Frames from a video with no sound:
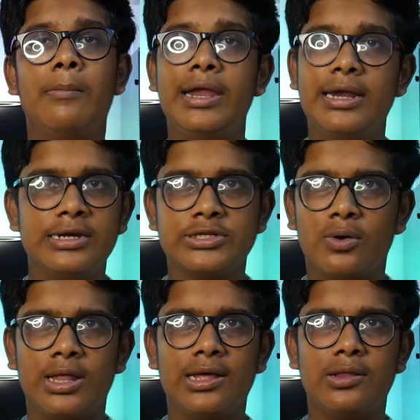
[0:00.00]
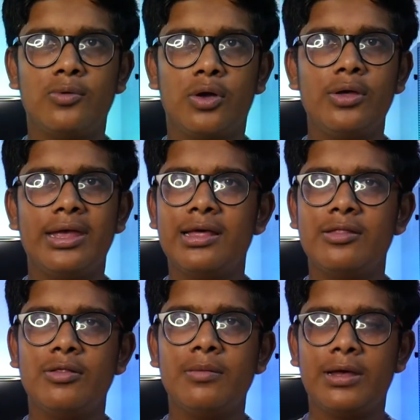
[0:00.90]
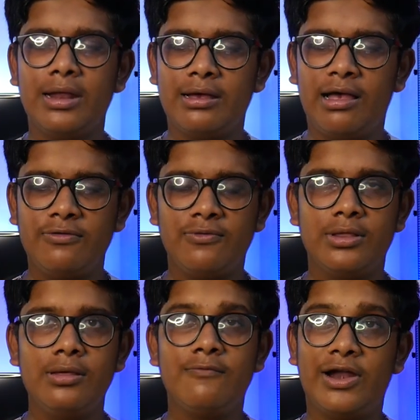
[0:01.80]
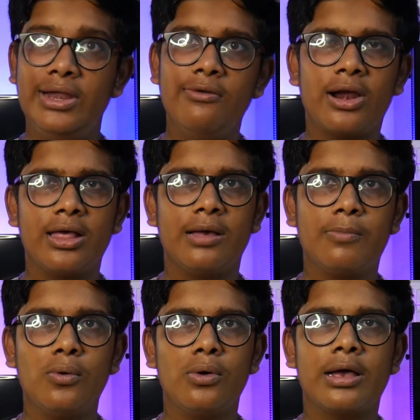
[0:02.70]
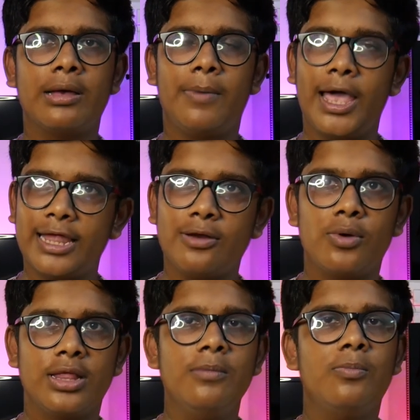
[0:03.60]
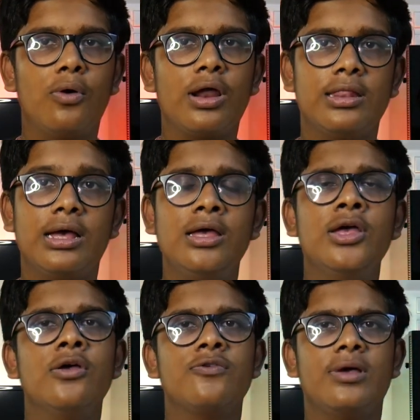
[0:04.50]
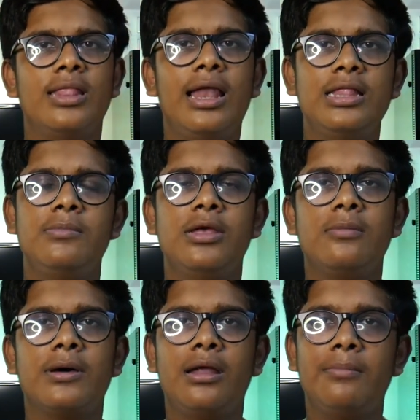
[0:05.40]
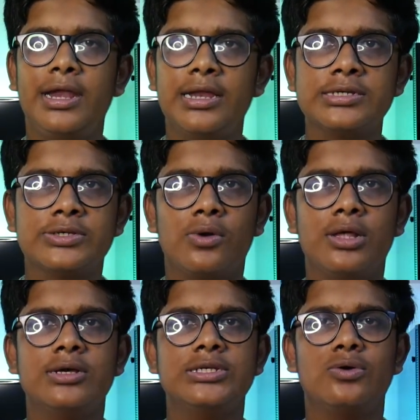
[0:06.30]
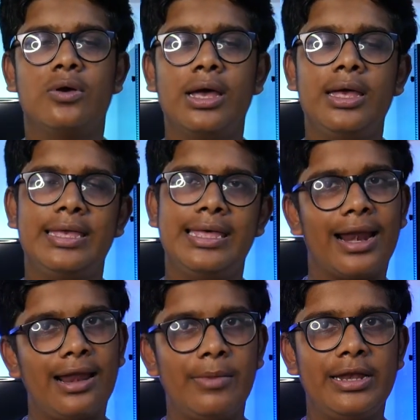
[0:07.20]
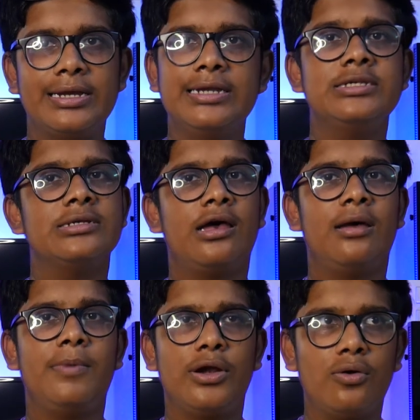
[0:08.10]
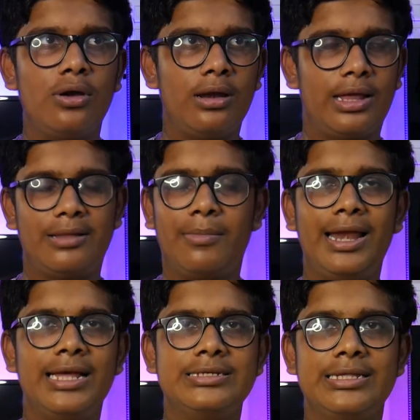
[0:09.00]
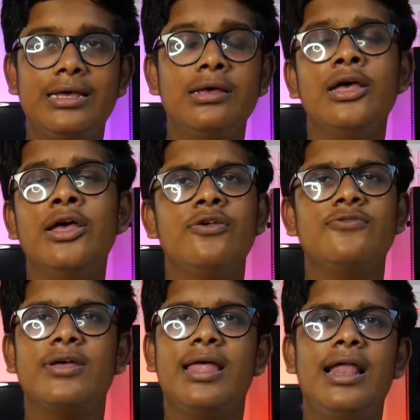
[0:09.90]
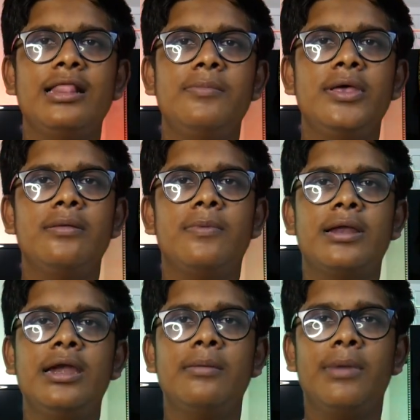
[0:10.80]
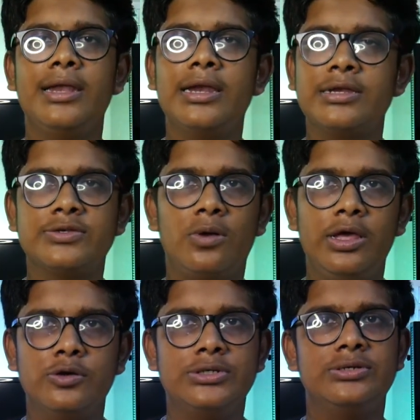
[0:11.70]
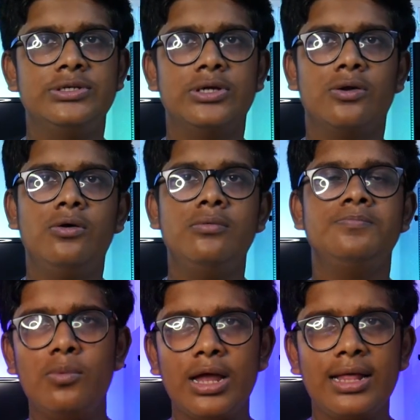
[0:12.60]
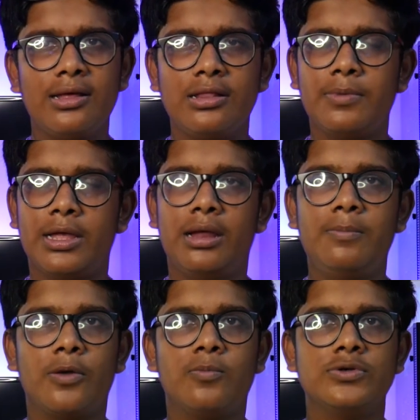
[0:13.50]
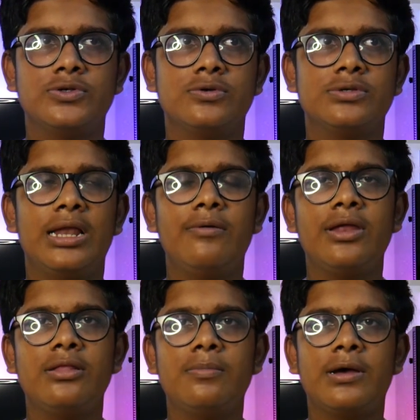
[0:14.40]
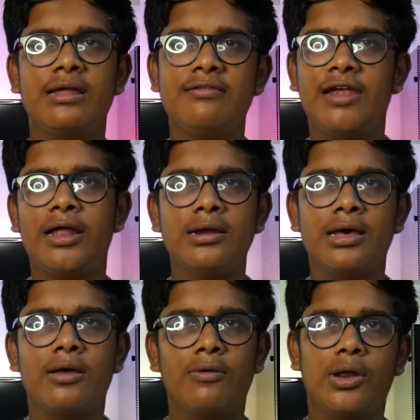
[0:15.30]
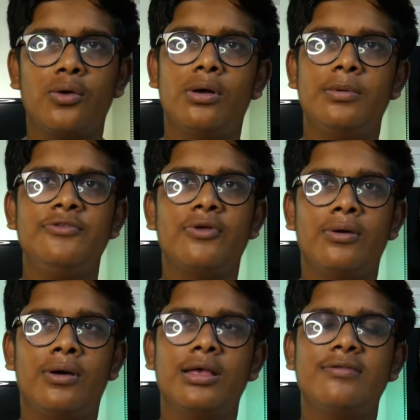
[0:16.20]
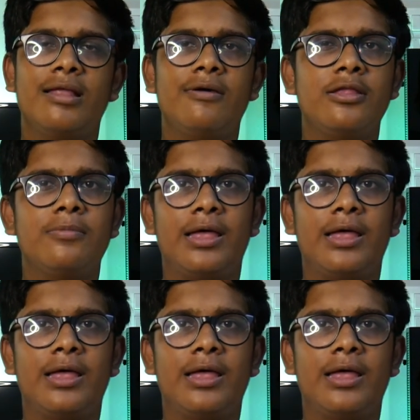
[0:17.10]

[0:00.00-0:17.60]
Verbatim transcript: மெயின்டெனன்ஸ்குள்ளே தான் வந்து வரும் ஏன்னா அது வந்து பார்த்தீங்கன்னா காசு வந்து வண்டி வாங்கினதுக்கப்புறம் உங்கள் பாக்கெட்டுக்குள்ளேருந்து தான் ஸோ அது எல்லாத்தையுமே வந்து பார்த்தீங்கன்னா மெயின்டெனன்ஸ்குள்ளே வந்து வச்சுக்கோங்க இயர்லி மெயின்டெனன்ஸ் பெட்ரோல் அந்த மைலேஜ் இது ஸோ அது எல்லாத்தையுமே வந்து பார்த்தீங்கன்னா நீங்கள் மெயின்டெனன்ஸ்குள்ளே யோசிச்சு வச்சுக்கணும் மூணாவது வந்து பார்த்தீங்கன்னா பர்போஸ் ஸோ சில பேர் வந்து பார்த்தீங்கன்னா செடான் கார் வரணும் அப்படின்னு சொல்லுவாங்க சில பேர் வந்து